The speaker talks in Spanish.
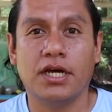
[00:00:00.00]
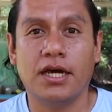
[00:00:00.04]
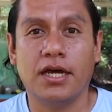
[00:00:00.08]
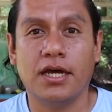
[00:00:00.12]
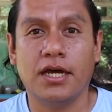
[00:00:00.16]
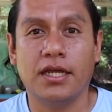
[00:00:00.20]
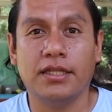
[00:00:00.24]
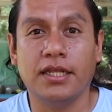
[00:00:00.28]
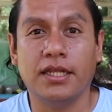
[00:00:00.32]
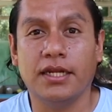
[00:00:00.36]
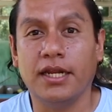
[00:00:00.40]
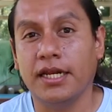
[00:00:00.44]

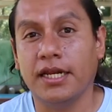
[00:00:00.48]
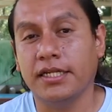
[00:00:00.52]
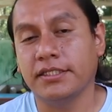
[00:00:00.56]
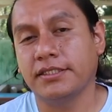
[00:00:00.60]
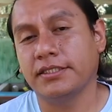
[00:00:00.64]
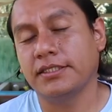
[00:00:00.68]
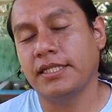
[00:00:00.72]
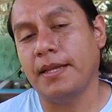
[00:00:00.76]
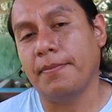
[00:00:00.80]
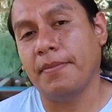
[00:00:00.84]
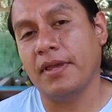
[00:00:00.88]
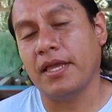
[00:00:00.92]
a tener
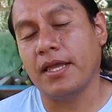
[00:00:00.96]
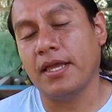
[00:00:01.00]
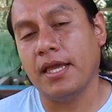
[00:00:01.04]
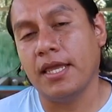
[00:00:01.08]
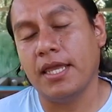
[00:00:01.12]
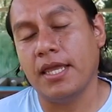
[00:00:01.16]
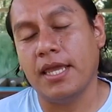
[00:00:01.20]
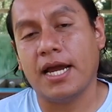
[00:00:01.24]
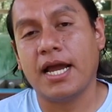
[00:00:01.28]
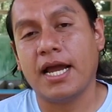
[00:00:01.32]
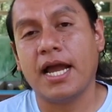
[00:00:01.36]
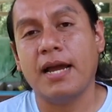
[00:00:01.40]
esta
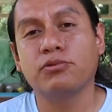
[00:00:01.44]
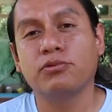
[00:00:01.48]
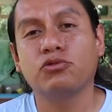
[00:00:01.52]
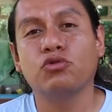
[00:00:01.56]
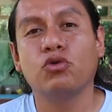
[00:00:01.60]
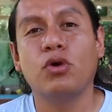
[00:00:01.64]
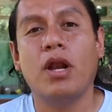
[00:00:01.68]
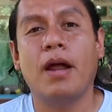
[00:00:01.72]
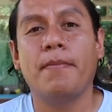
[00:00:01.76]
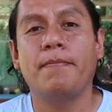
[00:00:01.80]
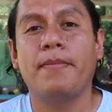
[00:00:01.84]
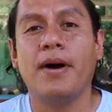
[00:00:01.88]
pequeña
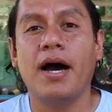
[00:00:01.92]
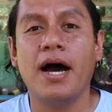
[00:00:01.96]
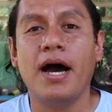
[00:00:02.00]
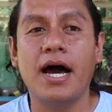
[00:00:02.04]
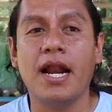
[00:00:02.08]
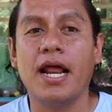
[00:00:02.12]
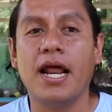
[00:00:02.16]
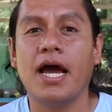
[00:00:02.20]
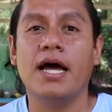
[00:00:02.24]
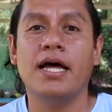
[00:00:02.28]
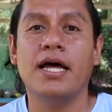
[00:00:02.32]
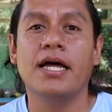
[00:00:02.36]
cápsula
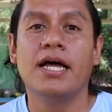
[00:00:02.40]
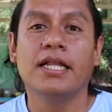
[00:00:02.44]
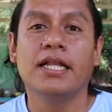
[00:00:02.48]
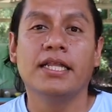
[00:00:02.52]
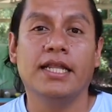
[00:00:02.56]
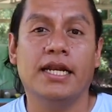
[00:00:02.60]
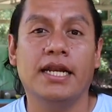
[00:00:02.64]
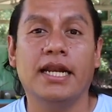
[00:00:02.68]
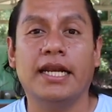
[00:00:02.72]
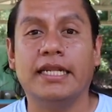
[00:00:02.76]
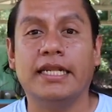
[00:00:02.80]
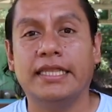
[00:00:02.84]
para
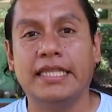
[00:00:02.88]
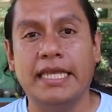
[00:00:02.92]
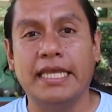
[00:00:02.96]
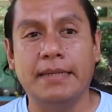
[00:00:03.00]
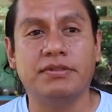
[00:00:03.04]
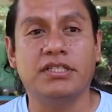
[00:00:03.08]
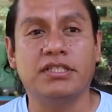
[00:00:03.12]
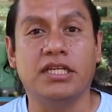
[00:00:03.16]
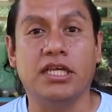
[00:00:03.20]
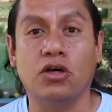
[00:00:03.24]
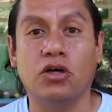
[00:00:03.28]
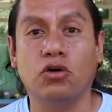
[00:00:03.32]
tener
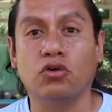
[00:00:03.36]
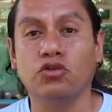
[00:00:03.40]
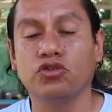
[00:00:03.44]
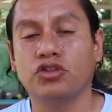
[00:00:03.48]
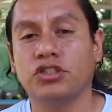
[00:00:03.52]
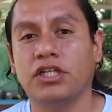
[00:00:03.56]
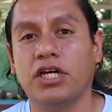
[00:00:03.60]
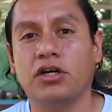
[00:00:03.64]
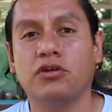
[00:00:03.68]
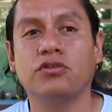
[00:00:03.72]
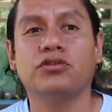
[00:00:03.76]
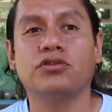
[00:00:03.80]
tips y
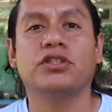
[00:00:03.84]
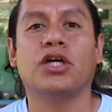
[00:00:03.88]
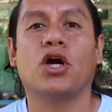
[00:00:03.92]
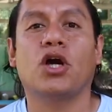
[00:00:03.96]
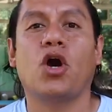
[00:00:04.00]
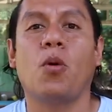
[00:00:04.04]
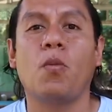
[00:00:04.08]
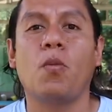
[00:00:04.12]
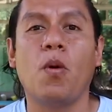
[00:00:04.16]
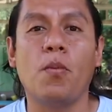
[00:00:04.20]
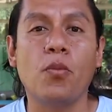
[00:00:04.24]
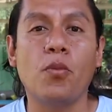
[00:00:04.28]
consejos de
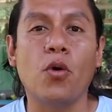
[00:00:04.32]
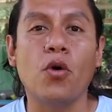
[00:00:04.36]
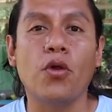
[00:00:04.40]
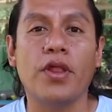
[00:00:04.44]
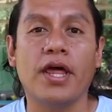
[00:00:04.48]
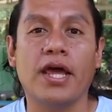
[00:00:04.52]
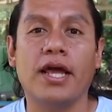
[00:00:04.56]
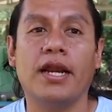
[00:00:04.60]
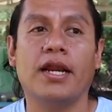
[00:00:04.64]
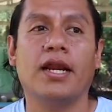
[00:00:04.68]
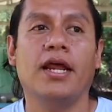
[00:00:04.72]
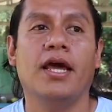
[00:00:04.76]
cómo
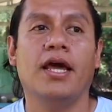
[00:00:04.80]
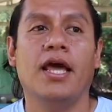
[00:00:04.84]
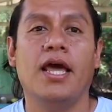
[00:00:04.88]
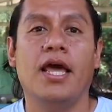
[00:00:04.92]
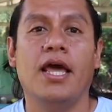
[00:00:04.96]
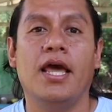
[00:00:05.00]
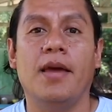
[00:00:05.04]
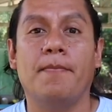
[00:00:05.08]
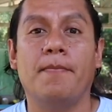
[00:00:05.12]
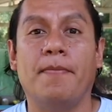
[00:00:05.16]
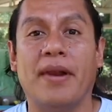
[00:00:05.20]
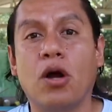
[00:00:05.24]
poder
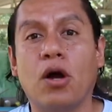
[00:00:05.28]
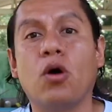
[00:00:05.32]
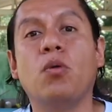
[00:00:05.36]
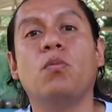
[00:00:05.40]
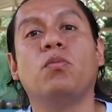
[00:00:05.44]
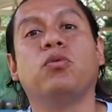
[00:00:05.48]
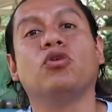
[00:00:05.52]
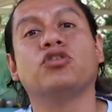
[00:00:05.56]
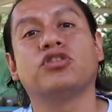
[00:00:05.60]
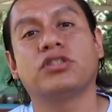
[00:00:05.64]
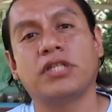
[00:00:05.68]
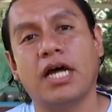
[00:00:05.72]

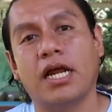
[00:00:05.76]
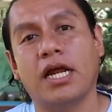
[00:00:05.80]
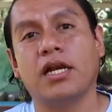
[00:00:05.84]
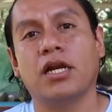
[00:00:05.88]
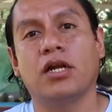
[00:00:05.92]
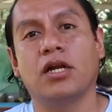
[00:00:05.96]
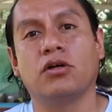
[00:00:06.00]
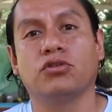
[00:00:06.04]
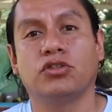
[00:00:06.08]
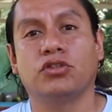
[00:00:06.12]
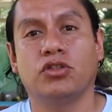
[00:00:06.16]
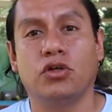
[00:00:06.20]

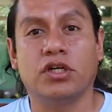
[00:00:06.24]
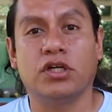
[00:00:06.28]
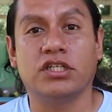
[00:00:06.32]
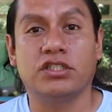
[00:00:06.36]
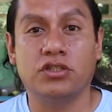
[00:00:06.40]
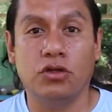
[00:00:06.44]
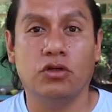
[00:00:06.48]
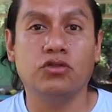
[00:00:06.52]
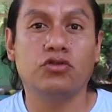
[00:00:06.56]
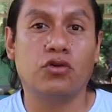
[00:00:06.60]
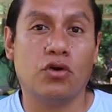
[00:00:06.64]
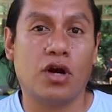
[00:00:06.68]
precompostar nuestros
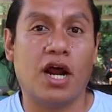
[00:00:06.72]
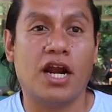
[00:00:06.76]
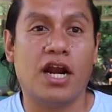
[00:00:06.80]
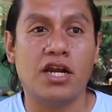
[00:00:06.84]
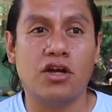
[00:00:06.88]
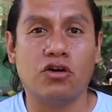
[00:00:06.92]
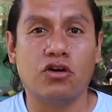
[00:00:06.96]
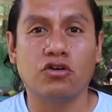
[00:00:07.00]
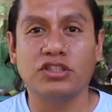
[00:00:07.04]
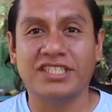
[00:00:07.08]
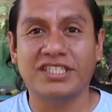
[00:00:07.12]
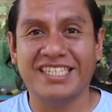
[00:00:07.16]
residuos
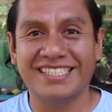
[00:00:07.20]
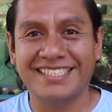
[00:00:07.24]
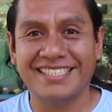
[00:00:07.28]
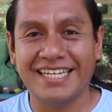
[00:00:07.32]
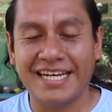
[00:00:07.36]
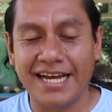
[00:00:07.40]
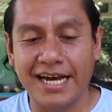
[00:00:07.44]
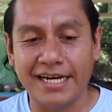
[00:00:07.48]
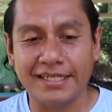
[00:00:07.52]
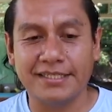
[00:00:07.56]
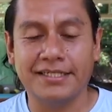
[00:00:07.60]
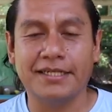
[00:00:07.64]
orgánicos
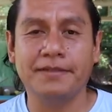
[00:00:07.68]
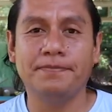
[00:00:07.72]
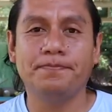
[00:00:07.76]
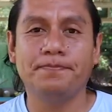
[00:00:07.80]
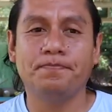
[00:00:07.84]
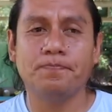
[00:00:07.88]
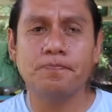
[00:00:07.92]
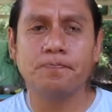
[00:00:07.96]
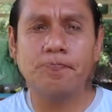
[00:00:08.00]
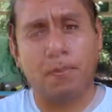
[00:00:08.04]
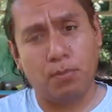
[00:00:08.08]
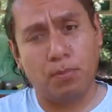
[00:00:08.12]
desde
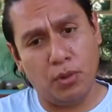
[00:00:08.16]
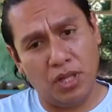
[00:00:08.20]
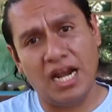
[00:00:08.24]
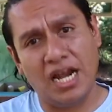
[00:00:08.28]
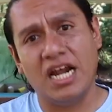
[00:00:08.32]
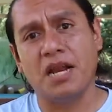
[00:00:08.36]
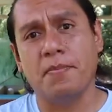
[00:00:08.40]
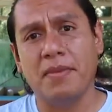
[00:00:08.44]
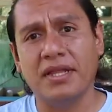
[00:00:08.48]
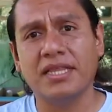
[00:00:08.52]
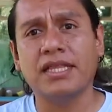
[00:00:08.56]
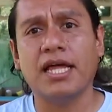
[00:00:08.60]
casa para poder
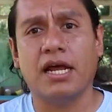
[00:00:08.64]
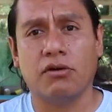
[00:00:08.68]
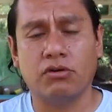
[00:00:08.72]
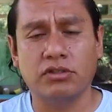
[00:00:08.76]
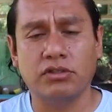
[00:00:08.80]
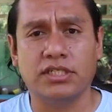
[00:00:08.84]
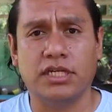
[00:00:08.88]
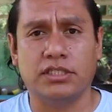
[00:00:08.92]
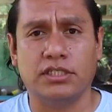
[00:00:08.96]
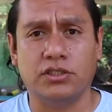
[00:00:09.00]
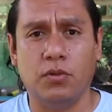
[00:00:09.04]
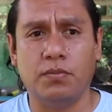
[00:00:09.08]
alimentar
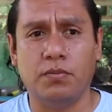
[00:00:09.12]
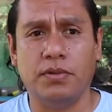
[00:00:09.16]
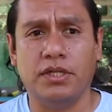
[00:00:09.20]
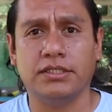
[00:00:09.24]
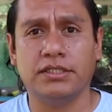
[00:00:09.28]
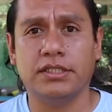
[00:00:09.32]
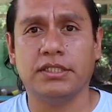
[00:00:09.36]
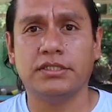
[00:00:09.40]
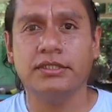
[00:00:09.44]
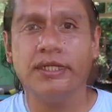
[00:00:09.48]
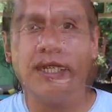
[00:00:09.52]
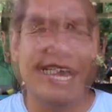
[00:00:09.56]
nuestras
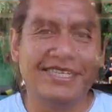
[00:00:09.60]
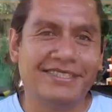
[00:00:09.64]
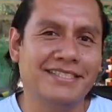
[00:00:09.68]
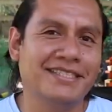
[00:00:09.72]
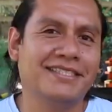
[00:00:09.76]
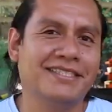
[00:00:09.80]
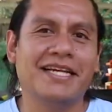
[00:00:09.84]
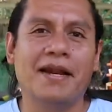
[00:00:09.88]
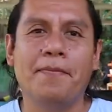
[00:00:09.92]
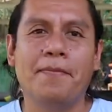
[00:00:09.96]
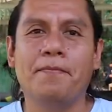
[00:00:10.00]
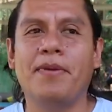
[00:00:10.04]
lombrices.
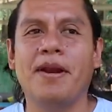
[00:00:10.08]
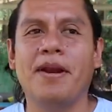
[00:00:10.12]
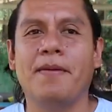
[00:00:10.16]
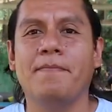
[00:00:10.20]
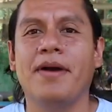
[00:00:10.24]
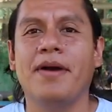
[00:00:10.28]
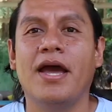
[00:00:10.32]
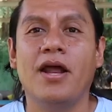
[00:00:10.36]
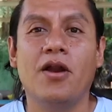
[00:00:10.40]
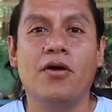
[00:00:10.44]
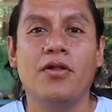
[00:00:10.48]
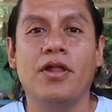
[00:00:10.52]
Este es el
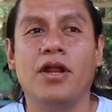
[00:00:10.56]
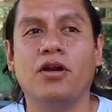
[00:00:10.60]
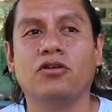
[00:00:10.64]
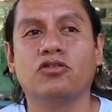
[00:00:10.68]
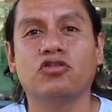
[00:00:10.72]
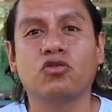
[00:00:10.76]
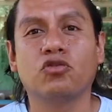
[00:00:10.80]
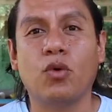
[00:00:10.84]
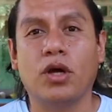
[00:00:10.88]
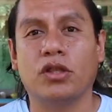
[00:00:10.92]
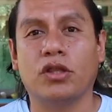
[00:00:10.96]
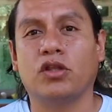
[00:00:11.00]
primero de
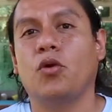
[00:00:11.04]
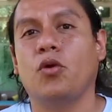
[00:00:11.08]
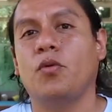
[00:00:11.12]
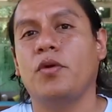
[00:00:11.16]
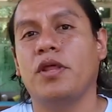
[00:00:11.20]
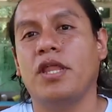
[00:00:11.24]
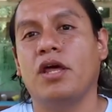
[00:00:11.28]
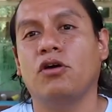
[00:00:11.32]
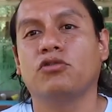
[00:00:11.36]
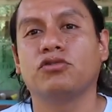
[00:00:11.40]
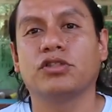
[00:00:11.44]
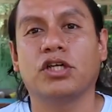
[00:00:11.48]
los cuatro
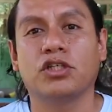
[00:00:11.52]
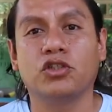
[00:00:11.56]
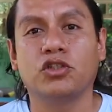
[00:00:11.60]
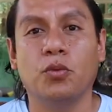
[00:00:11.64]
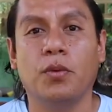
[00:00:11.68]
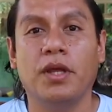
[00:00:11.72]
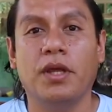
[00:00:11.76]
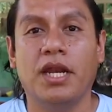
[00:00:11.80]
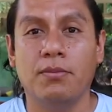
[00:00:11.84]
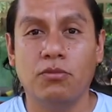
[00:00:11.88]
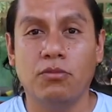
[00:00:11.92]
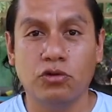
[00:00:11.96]
videos que
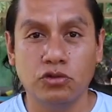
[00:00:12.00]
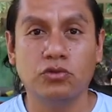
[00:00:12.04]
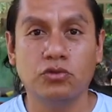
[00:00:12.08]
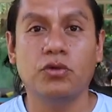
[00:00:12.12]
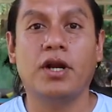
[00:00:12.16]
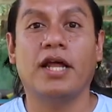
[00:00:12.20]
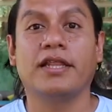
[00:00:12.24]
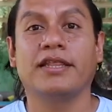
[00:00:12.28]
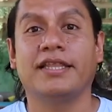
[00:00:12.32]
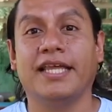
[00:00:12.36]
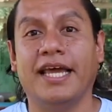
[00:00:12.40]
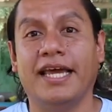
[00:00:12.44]
subiremos
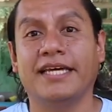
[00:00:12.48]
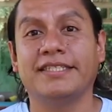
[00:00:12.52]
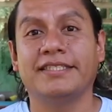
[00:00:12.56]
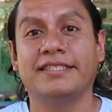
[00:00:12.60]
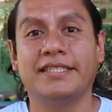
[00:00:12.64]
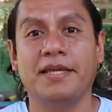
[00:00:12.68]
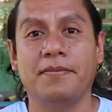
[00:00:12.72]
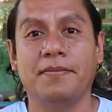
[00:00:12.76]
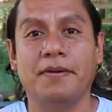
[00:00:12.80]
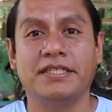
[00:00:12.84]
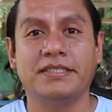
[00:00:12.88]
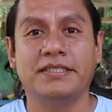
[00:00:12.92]
durante
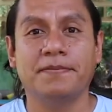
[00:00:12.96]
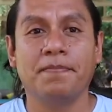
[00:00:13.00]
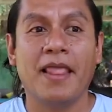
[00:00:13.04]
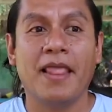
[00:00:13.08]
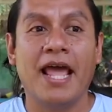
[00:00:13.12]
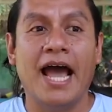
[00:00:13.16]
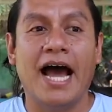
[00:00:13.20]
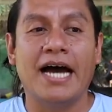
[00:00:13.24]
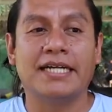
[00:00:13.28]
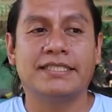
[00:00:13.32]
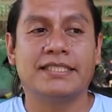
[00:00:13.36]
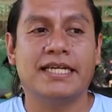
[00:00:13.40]
este mes
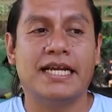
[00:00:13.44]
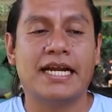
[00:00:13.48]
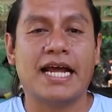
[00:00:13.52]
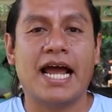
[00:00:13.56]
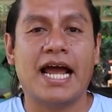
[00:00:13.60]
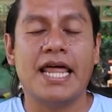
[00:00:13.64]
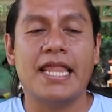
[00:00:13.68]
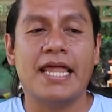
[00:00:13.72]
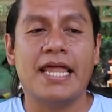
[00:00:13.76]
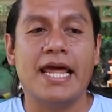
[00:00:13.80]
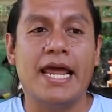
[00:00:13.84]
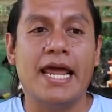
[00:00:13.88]

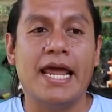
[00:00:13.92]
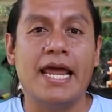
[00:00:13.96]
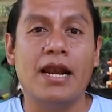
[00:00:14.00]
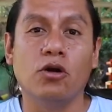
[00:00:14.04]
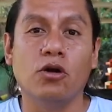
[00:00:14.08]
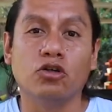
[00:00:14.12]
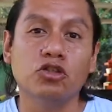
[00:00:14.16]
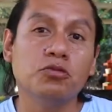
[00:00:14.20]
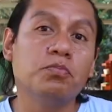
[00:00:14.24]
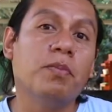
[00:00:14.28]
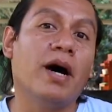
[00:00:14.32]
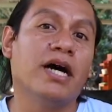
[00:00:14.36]
acerca de
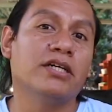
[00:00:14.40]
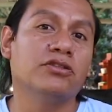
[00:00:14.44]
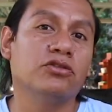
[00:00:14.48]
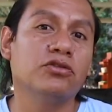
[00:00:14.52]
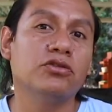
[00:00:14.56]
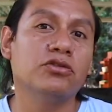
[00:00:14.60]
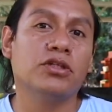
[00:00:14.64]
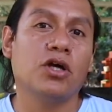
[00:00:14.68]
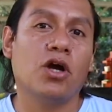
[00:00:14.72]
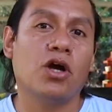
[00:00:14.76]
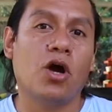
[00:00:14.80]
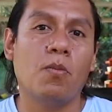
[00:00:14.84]
los
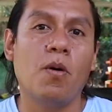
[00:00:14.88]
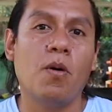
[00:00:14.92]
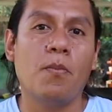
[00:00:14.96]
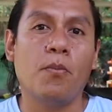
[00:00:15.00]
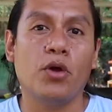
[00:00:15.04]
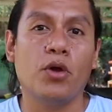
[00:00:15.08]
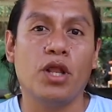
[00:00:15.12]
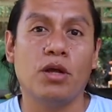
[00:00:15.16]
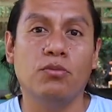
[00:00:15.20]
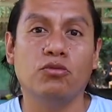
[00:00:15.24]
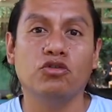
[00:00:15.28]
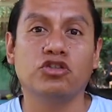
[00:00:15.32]
pasos de cómo
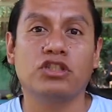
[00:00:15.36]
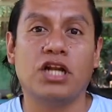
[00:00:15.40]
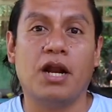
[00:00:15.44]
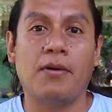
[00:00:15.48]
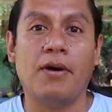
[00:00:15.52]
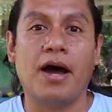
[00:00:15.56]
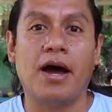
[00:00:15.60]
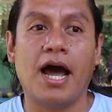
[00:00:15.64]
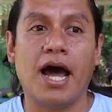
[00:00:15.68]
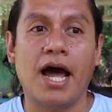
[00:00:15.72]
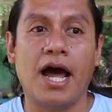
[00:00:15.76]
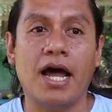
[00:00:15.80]
podemos
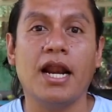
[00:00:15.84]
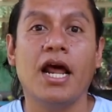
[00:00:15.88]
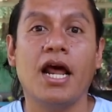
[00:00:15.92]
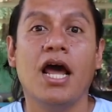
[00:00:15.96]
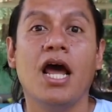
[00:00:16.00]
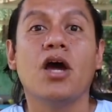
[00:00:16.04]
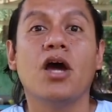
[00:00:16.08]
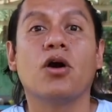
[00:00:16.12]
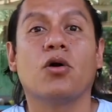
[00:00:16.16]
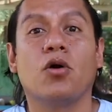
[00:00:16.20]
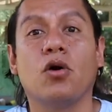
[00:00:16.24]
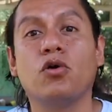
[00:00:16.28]
trabajar
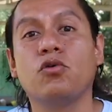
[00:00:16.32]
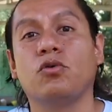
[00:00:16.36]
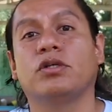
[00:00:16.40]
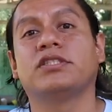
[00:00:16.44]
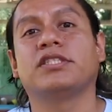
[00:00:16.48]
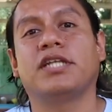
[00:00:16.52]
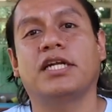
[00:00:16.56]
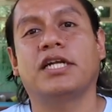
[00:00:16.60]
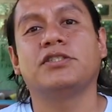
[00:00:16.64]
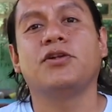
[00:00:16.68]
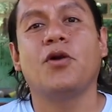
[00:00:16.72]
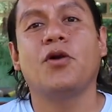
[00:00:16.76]
con
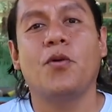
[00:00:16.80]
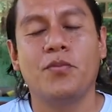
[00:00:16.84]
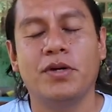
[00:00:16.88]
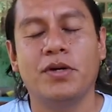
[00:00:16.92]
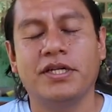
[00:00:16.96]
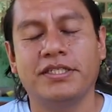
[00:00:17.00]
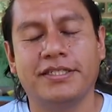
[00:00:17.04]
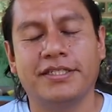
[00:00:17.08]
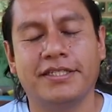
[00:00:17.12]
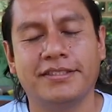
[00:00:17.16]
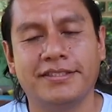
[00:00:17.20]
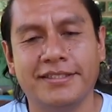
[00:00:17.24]
nuestras
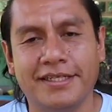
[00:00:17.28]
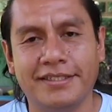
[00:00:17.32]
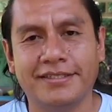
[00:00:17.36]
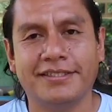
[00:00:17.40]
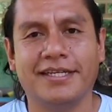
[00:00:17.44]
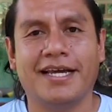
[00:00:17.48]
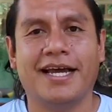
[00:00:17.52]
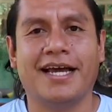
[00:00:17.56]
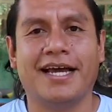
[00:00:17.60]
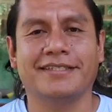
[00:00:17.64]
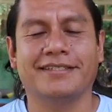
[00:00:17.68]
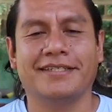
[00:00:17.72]
lombrices
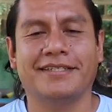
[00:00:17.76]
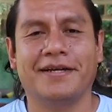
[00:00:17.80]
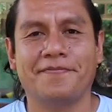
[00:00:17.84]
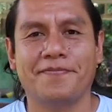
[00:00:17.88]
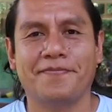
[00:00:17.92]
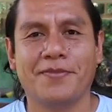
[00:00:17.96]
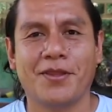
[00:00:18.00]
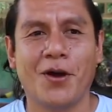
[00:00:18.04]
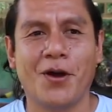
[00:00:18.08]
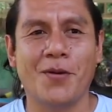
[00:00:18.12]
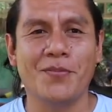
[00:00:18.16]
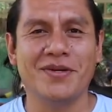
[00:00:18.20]
desde casa.
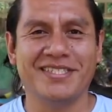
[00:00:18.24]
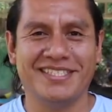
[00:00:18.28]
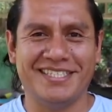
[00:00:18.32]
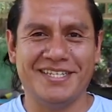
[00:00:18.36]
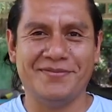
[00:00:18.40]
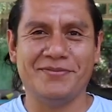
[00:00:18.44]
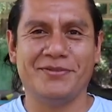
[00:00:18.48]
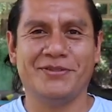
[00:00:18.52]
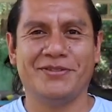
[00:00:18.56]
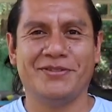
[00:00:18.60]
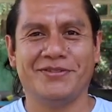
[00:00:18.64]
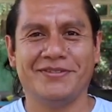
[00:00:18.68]

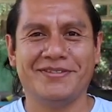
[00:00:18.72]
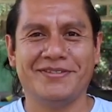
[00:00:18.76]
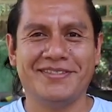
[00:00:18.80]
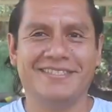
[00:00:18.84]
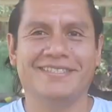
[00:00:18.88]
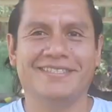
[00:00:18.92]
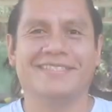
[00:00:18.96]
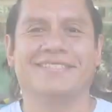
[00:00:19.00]
Comencemos.